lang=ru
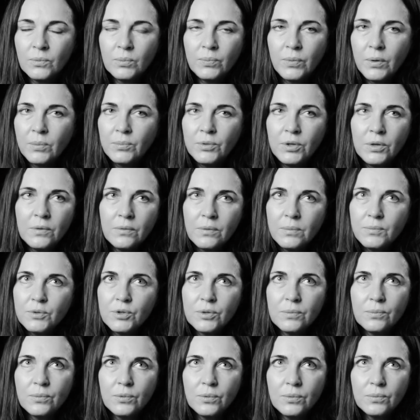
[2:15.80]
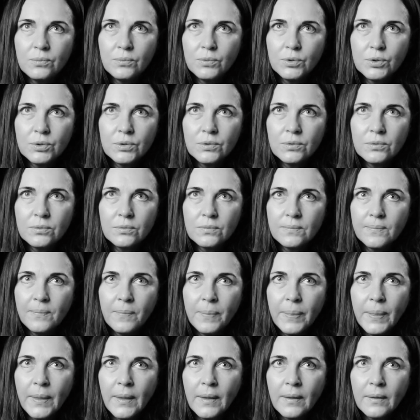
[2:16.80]
По мне вообще может э,
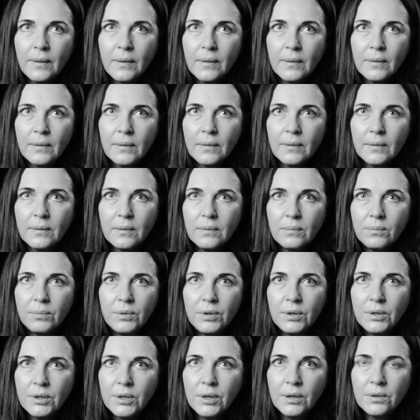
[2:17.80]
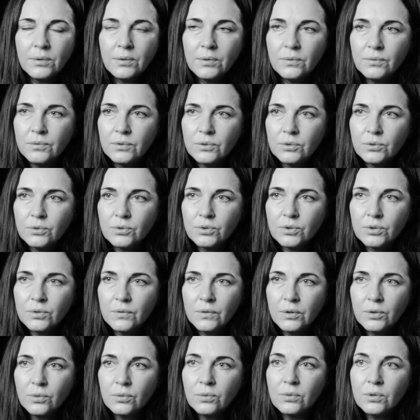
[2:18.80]
бриллиантов не
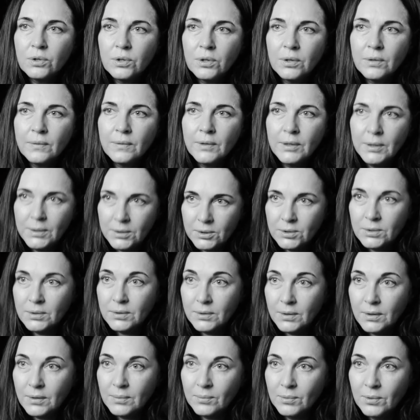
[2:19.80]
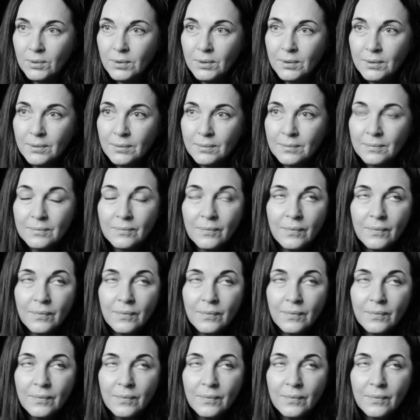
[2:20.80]
существовать, только не говорите никому, ладно?